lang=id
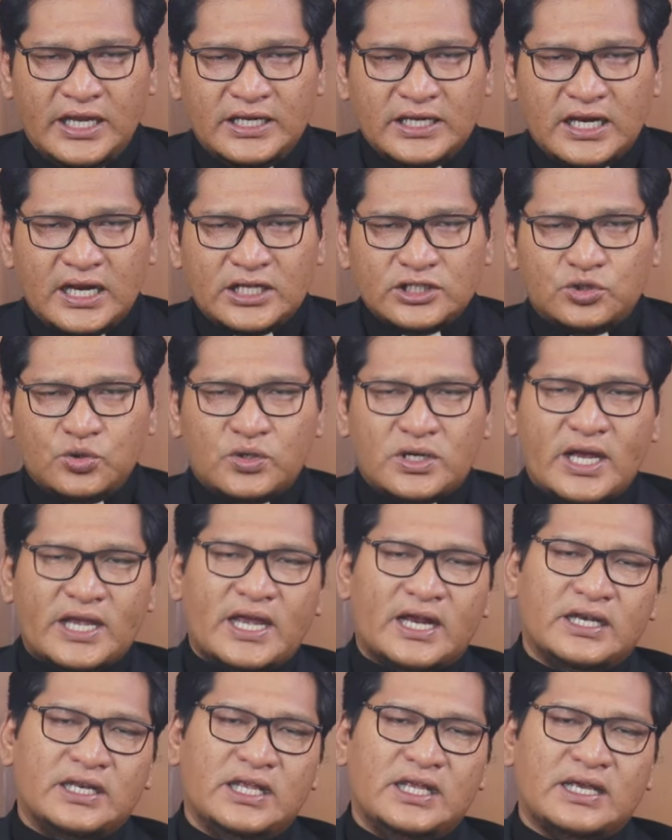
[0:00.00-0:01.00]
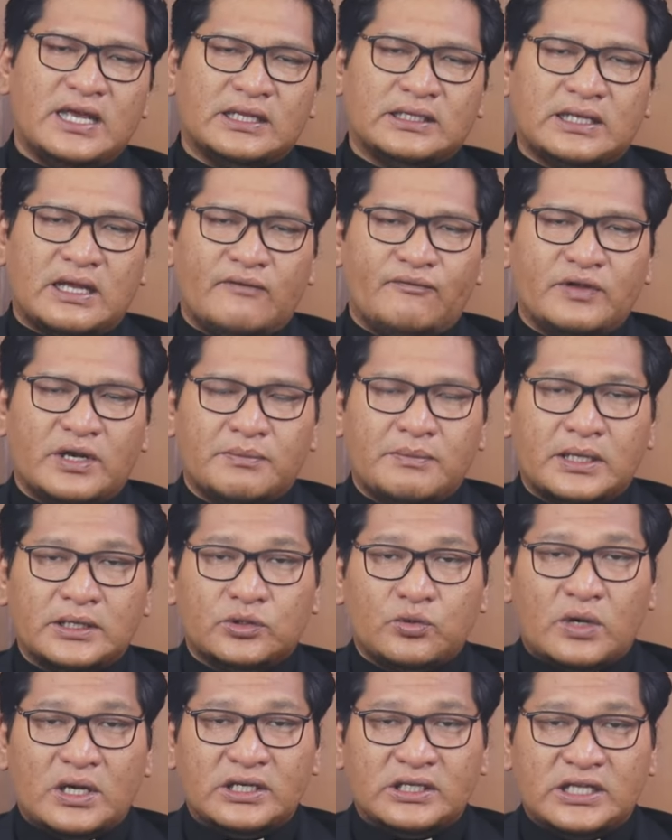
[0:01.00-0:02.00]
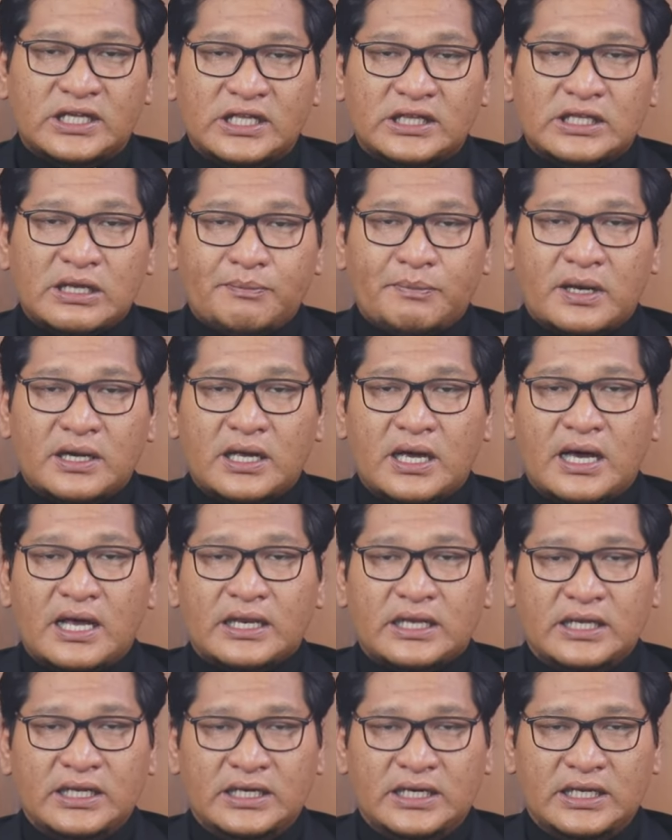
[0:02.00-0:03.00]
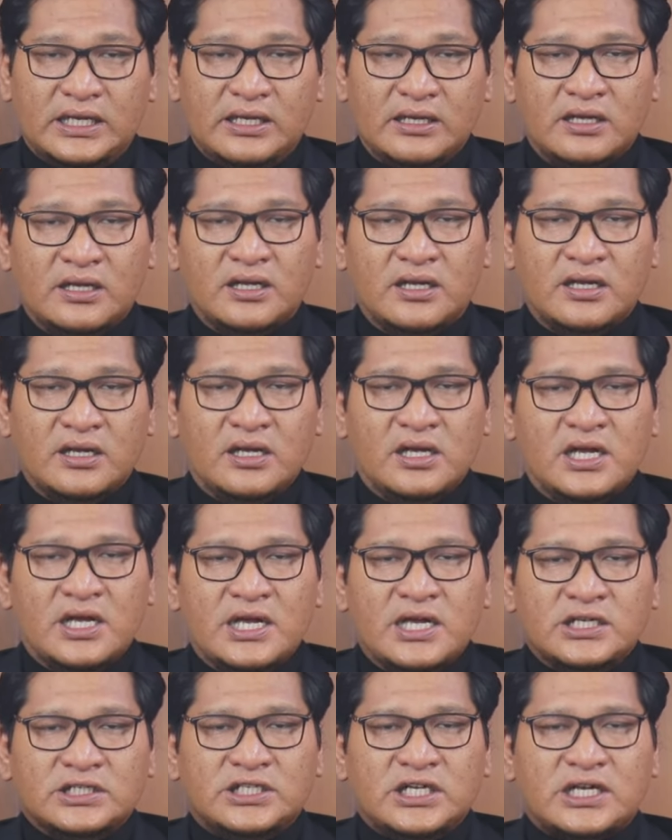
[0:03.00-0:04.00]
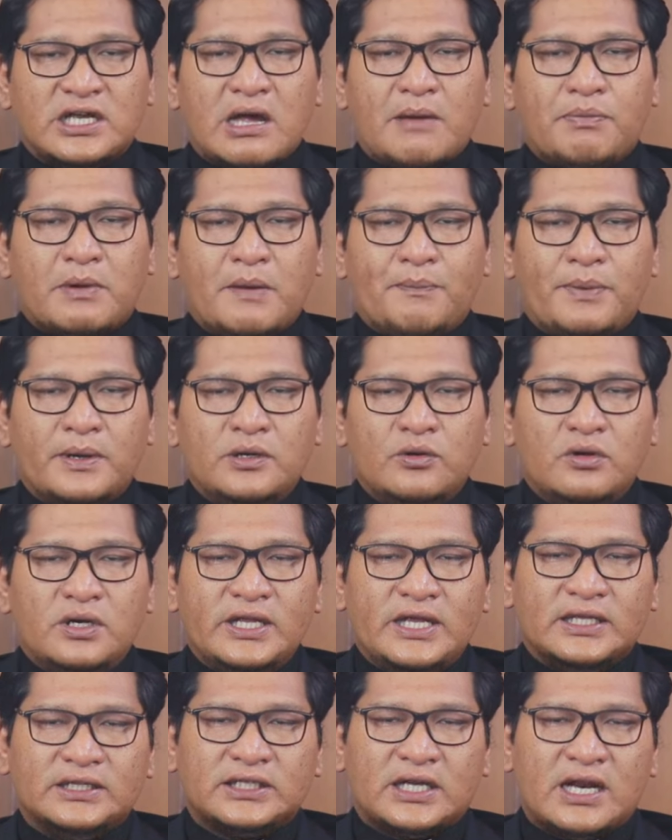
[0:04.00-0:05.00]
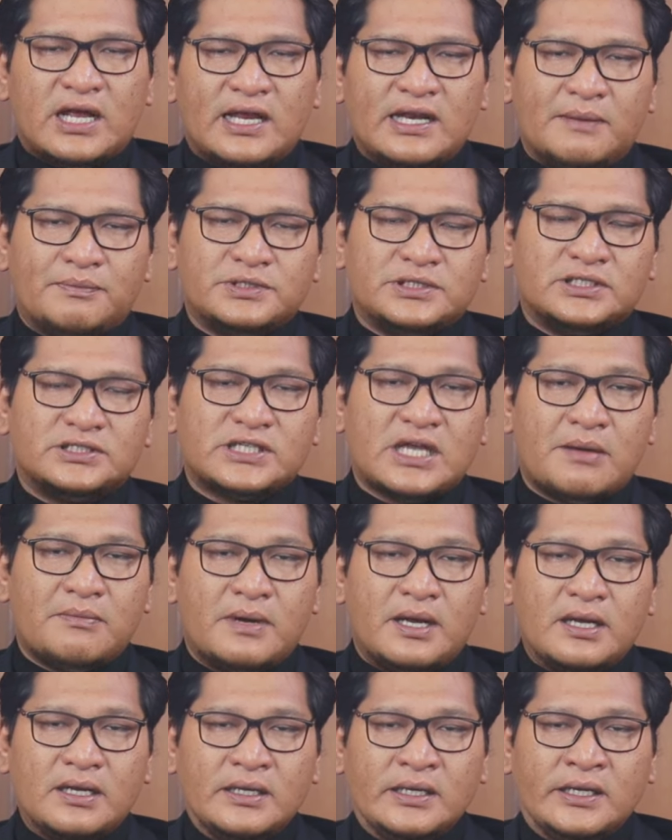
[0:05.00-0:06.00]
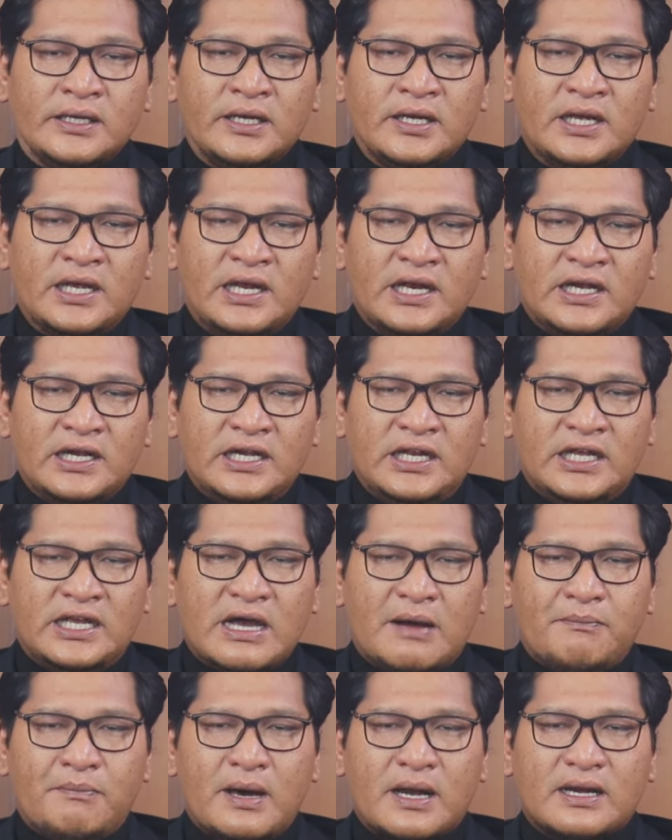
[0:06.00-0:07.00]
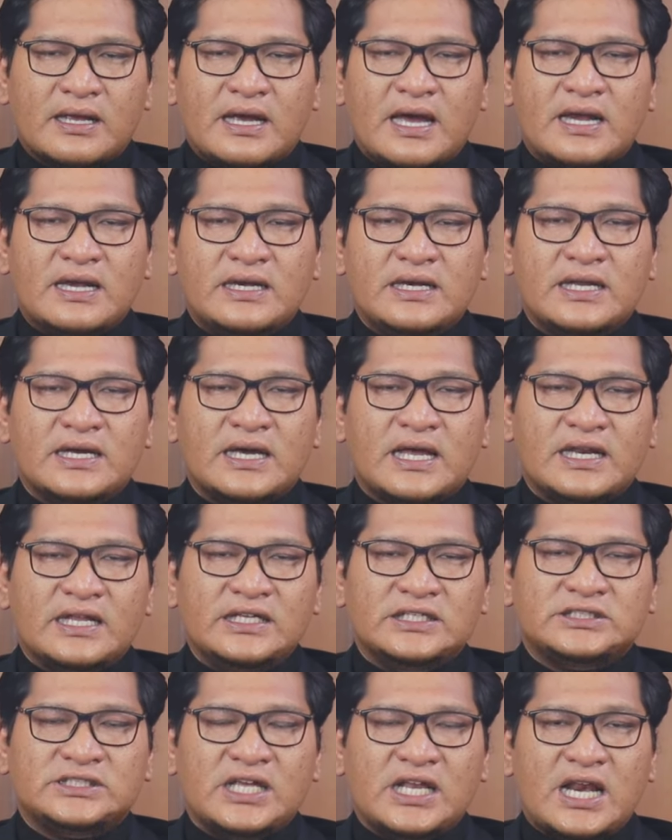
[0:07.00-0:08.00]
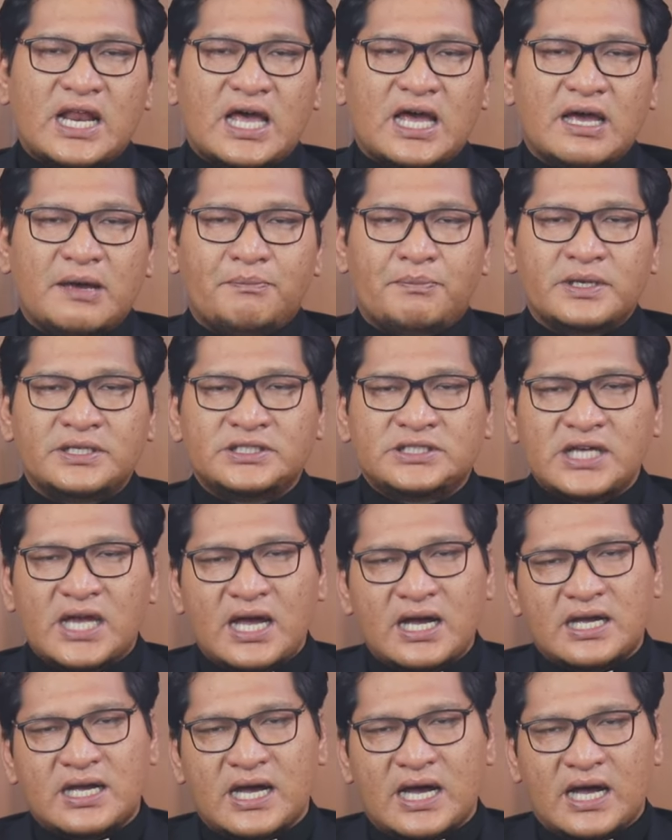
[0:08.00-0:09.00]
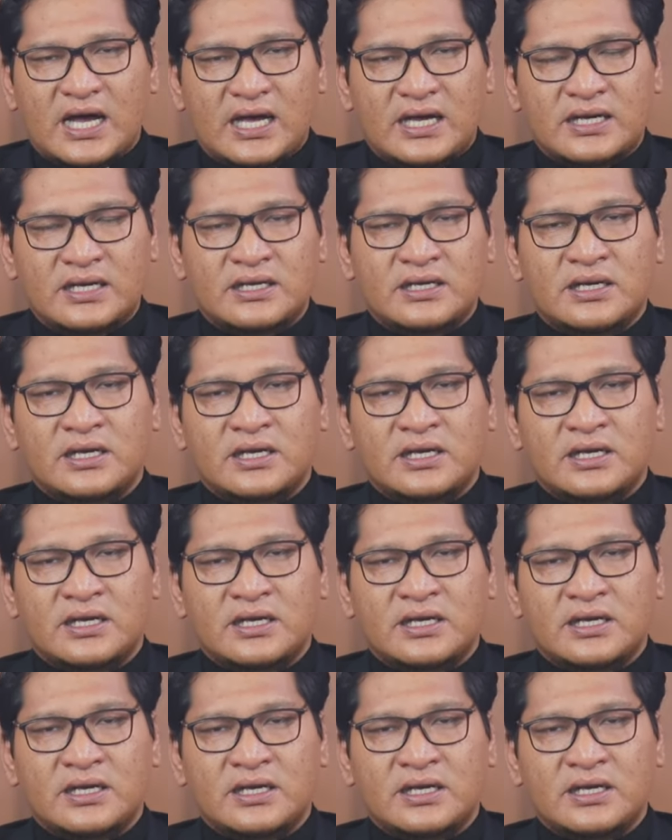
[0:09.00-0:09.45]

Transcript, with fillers: Inilah juga yang diingatkan firman Tuhan kita pada hari ini. Sikap kepedulian terhadap sesama digambarkan dengan istilah penjaga